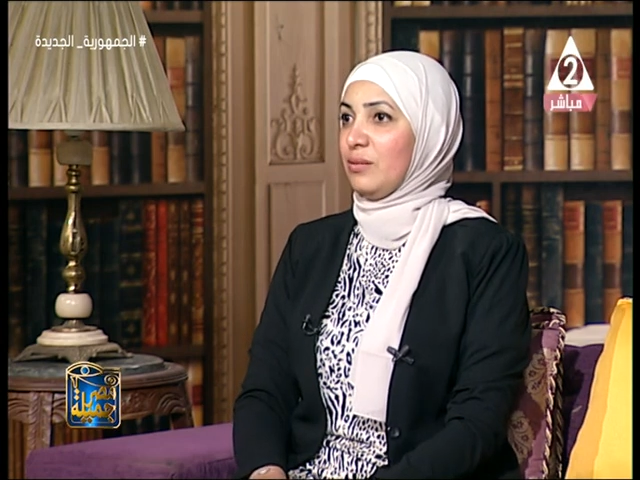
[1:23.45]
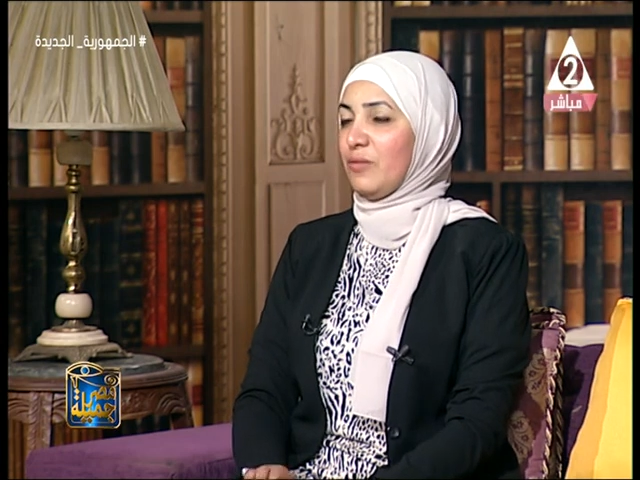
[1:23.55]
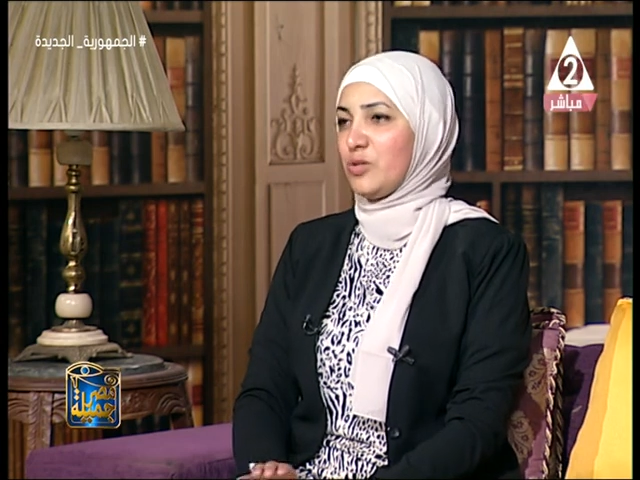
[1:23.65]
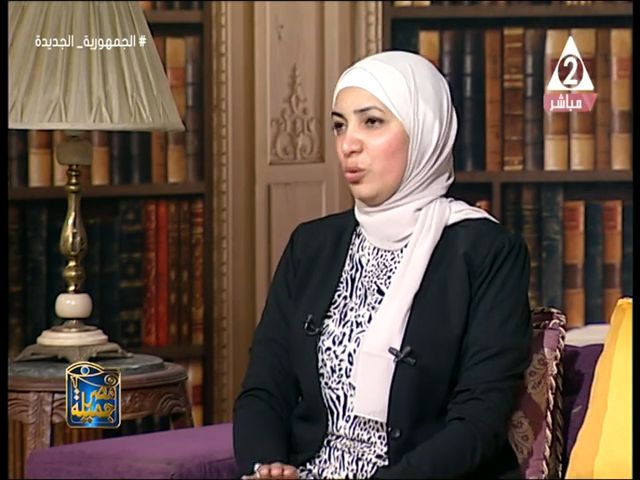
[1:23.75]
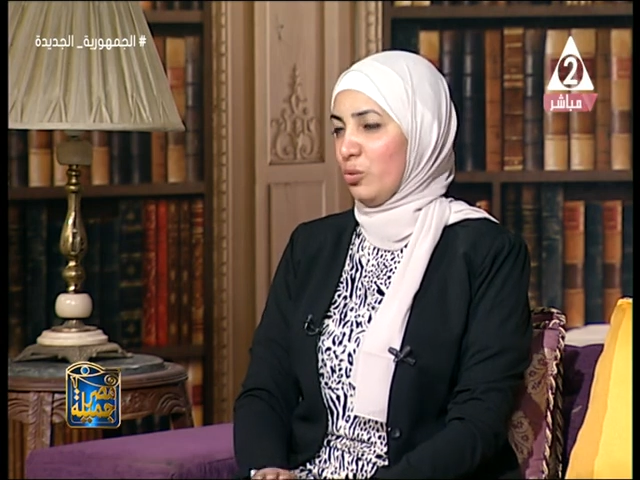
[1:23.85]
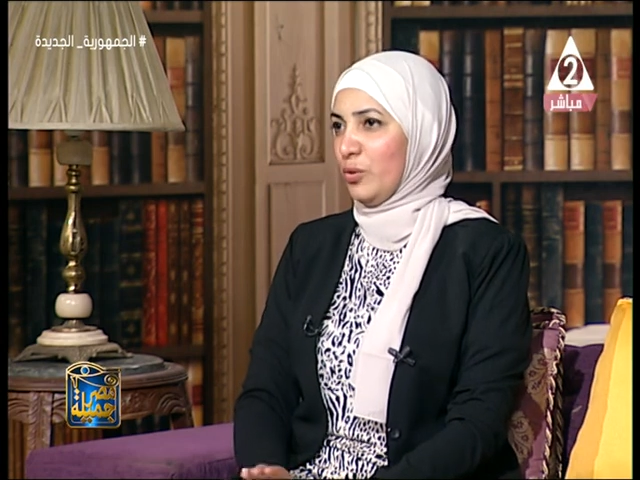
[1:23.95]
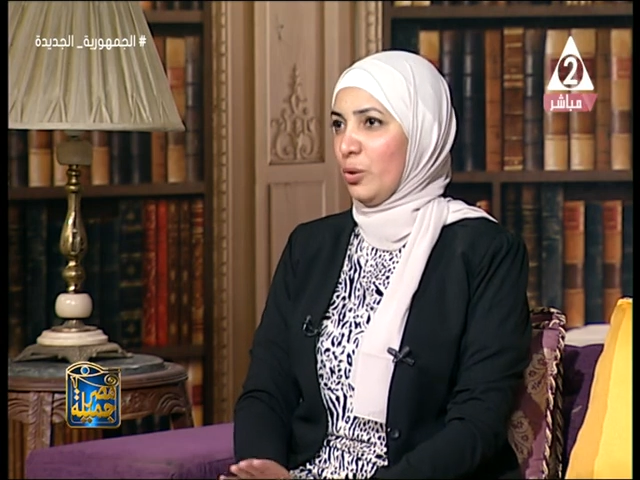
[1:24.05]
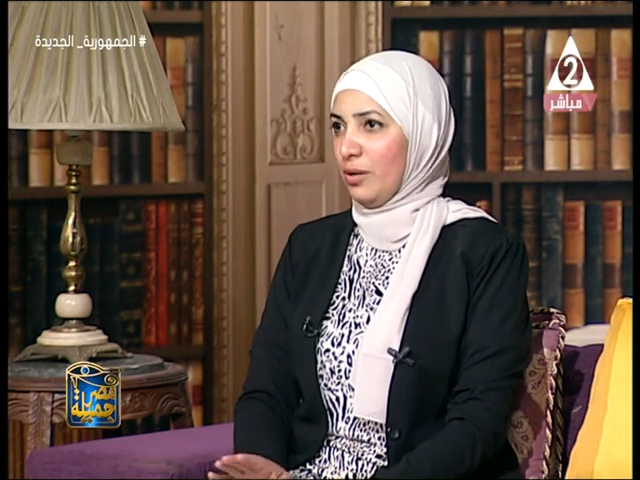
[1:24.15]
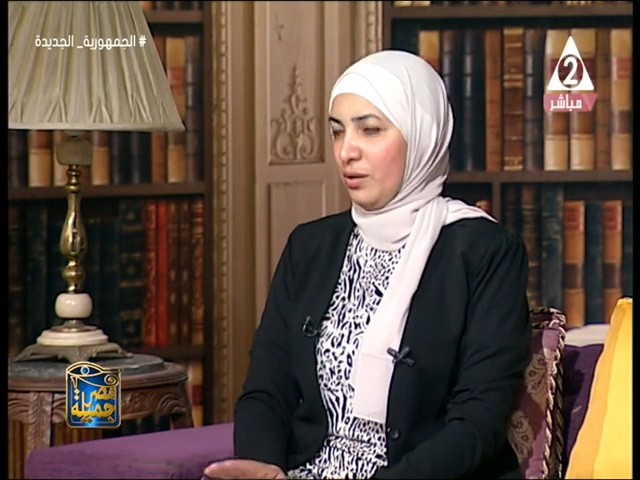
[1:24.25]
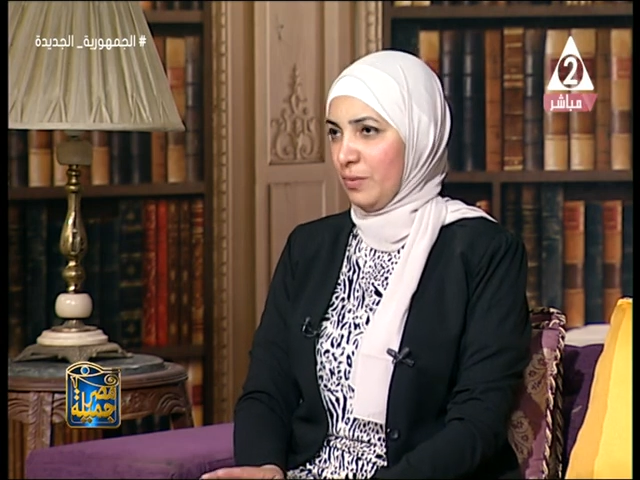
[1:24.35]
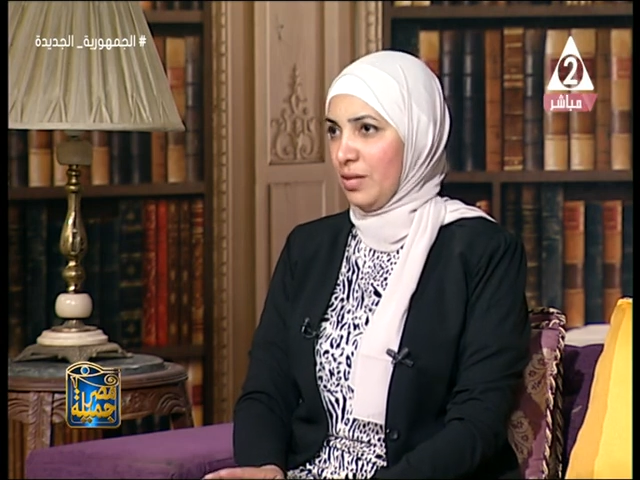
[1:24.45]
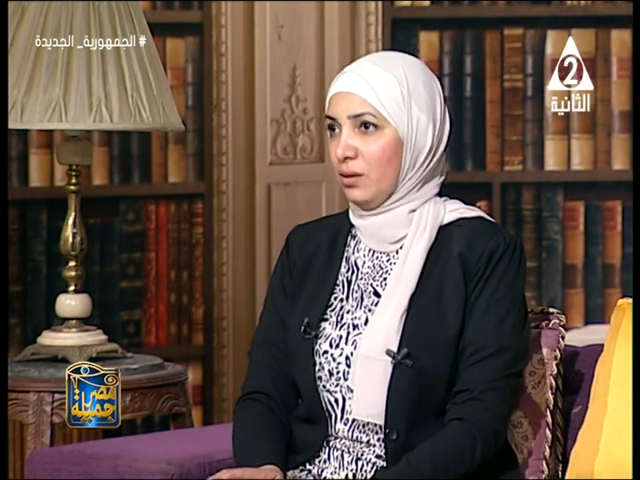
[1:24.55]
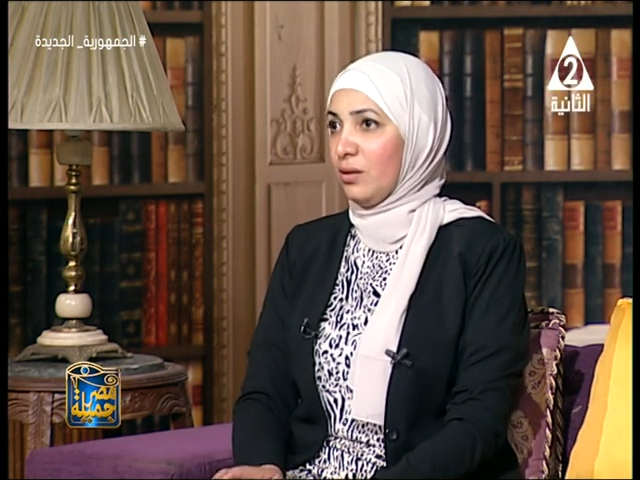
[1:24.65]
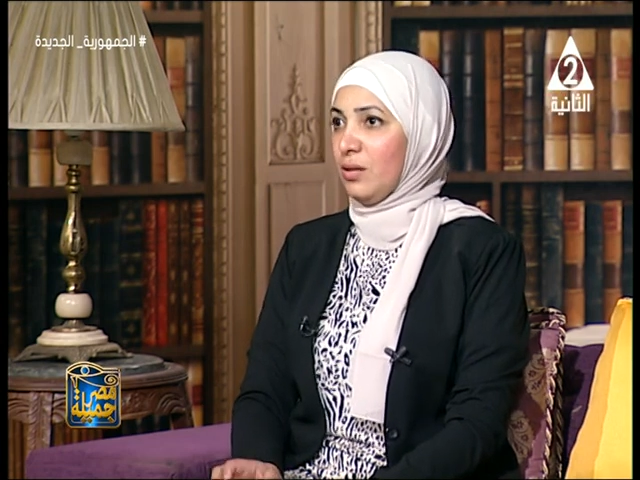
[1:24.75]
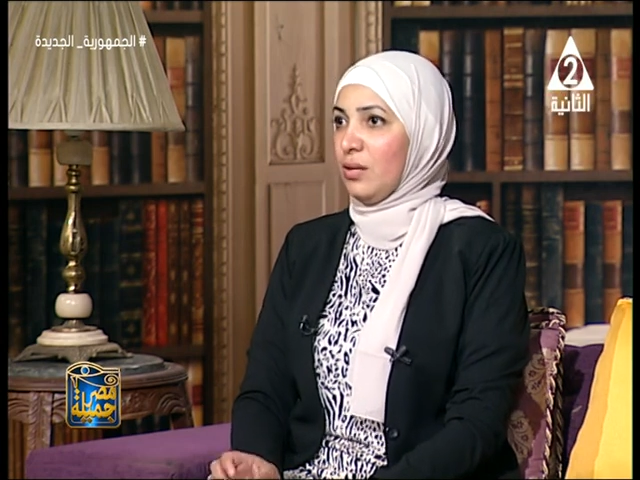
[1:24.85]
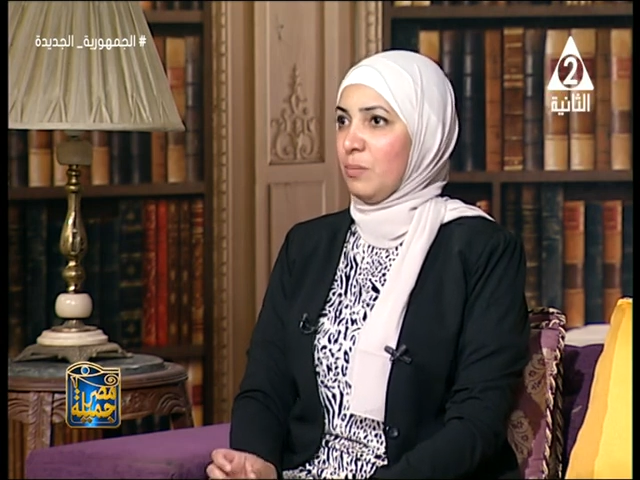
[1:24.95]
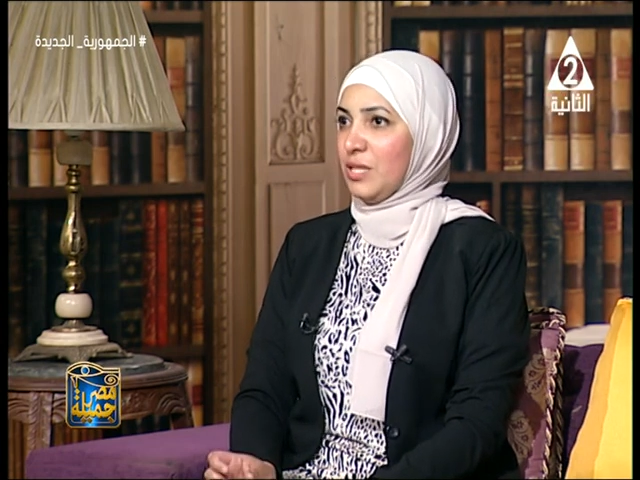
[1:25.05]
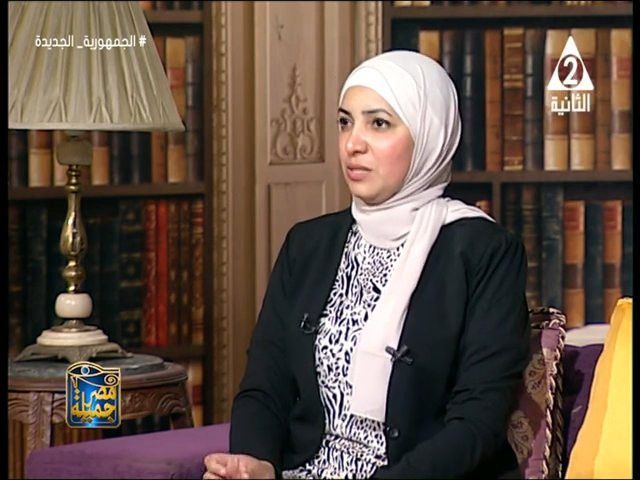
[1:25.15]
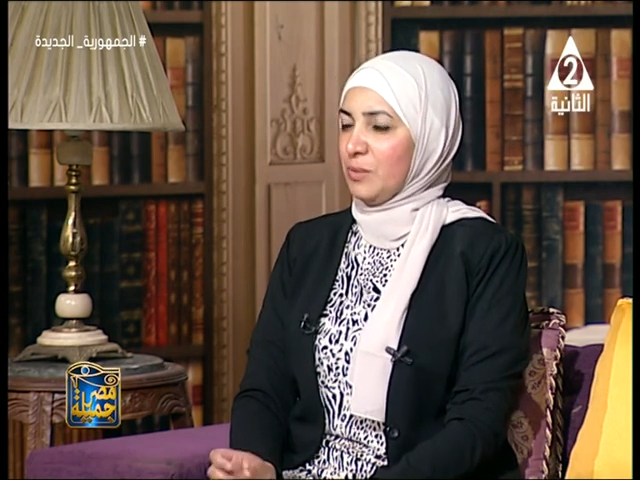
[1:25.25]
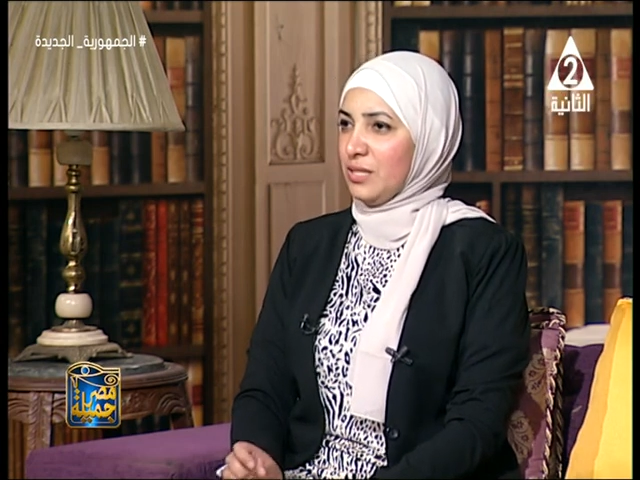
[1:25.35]
نفس حروف اللغه العربيه
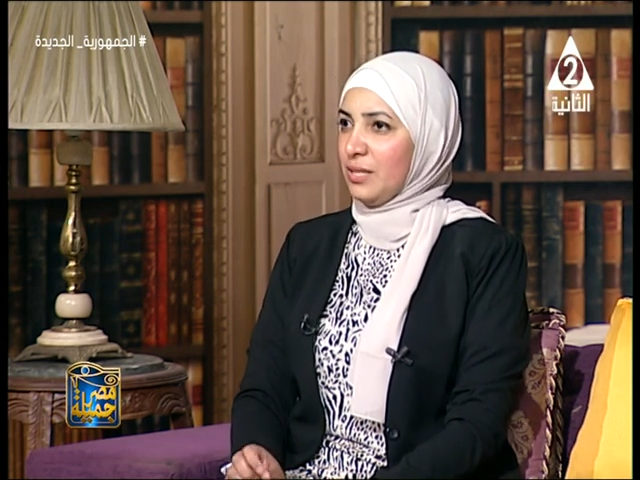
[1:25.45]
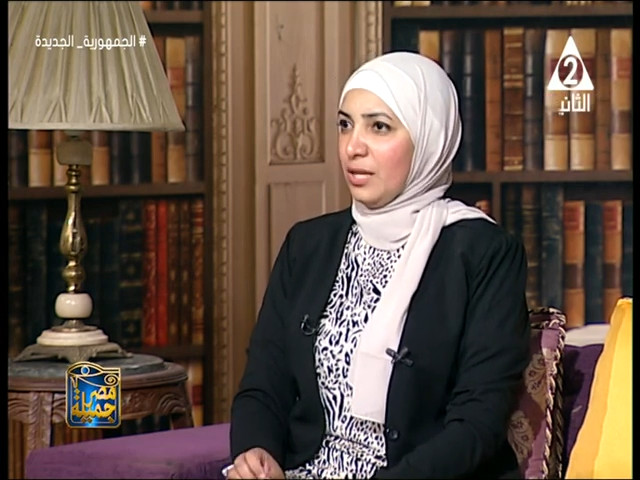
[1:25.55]
بس بيزيد